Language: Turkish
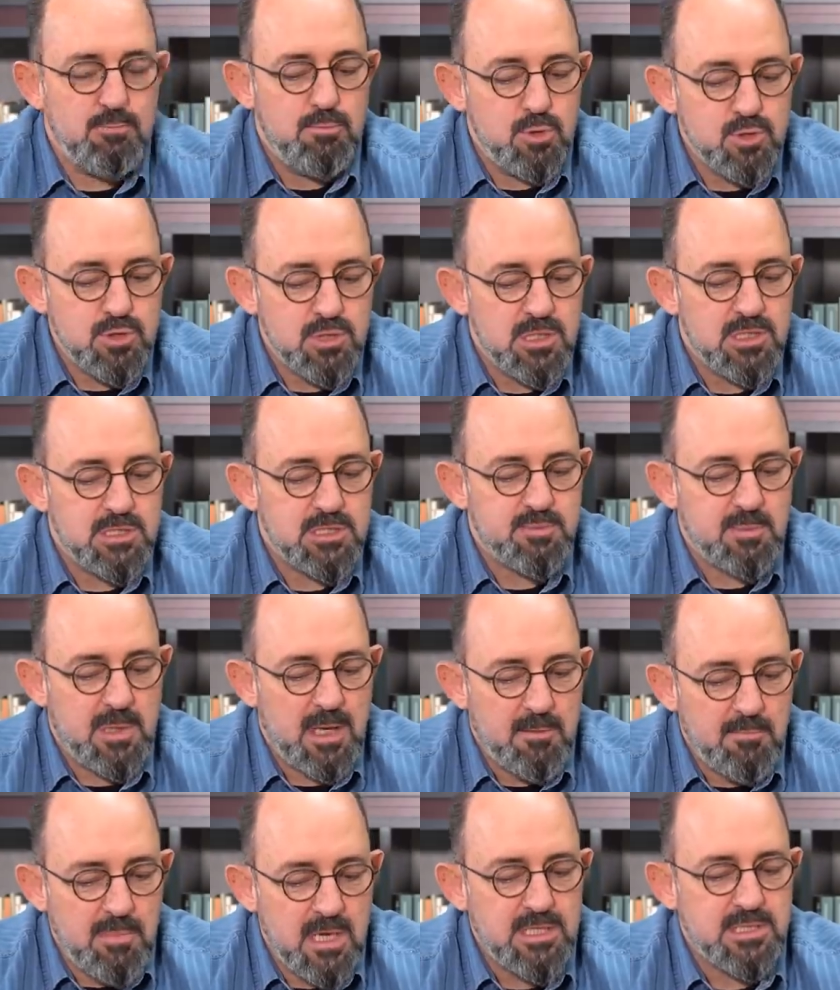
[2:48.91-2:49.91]
Bu
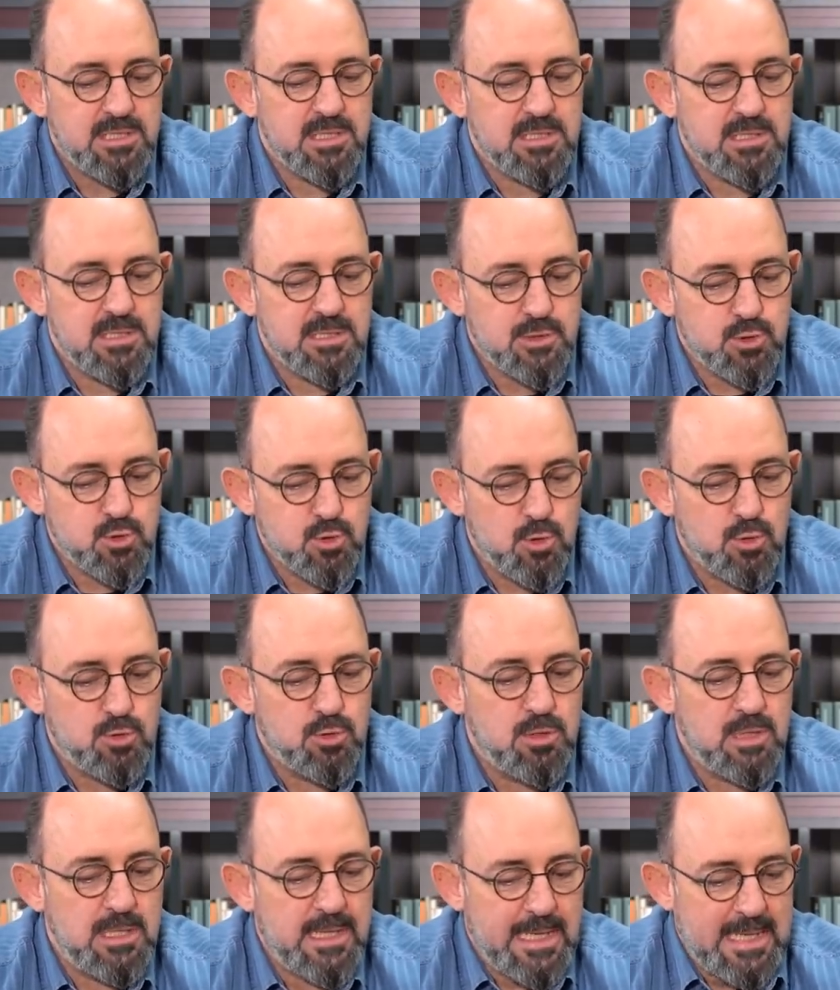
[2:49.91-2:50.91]
çalışmaya başladığınız
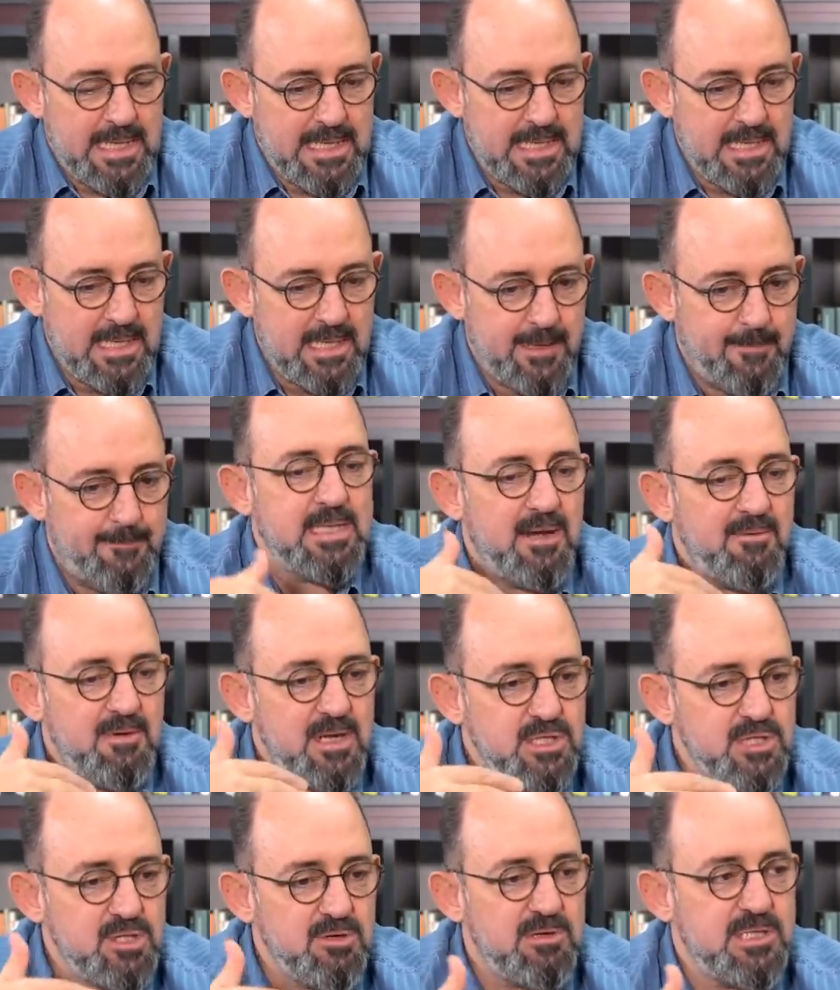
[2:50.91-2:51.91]
konuyla ilgili
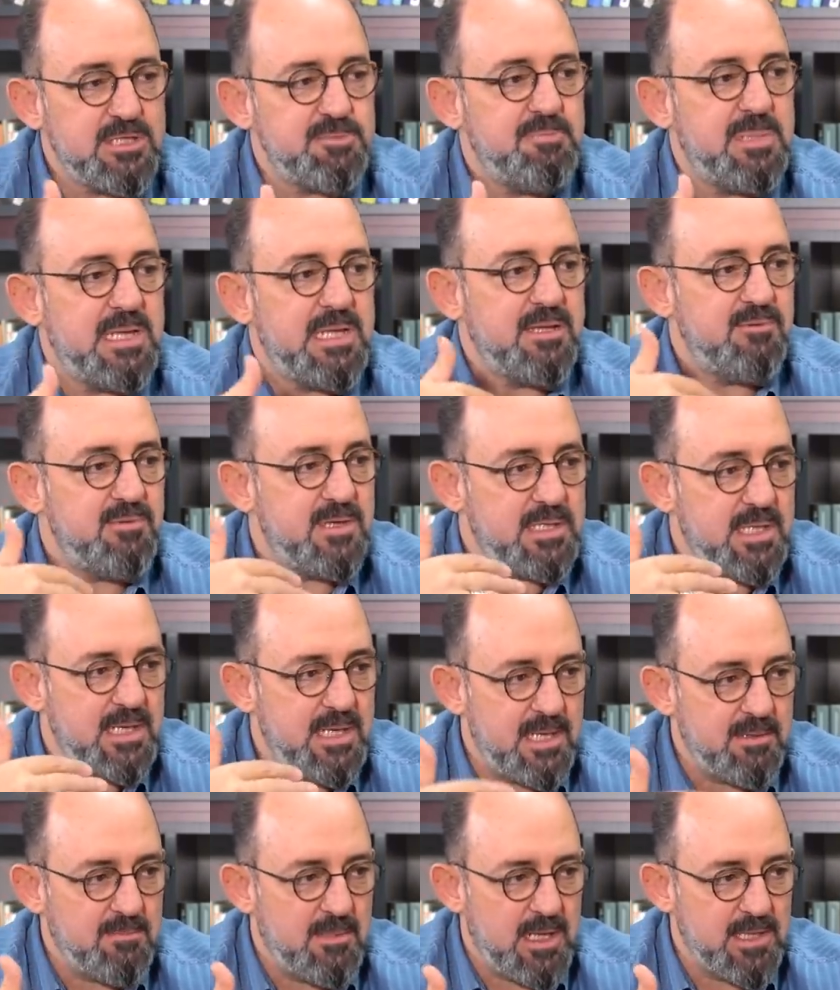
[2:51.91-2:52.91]
yavaş yavaş bilgi ve
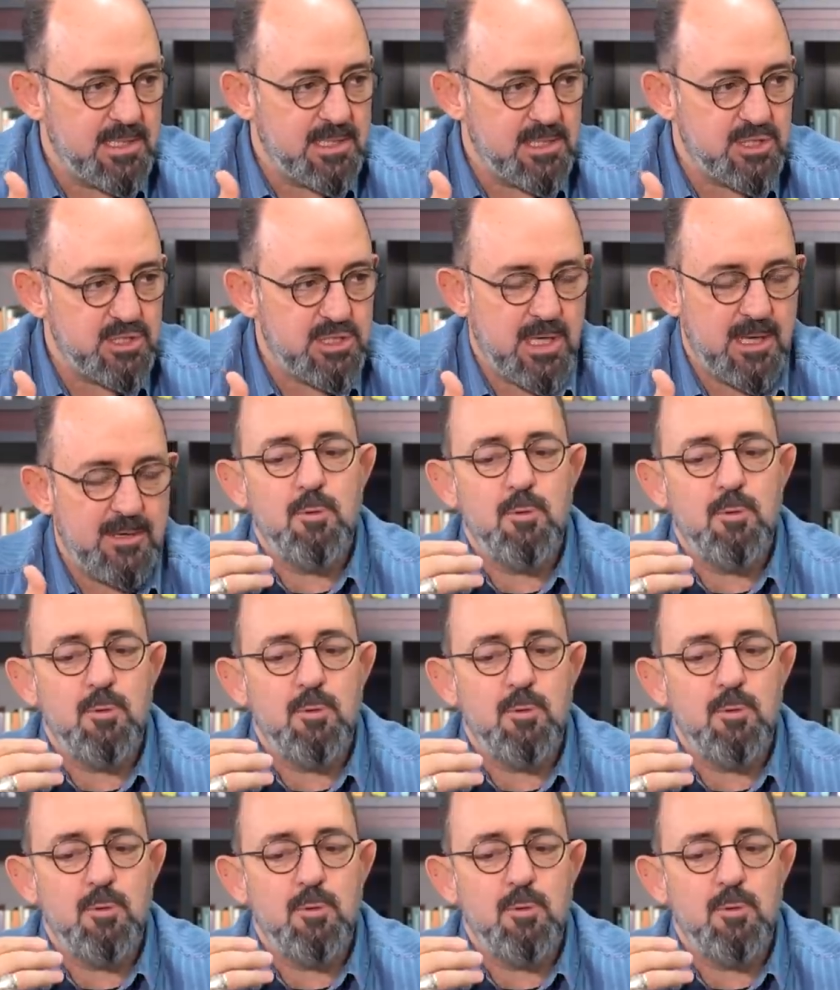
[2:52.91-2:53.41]
deneyim aldıkça,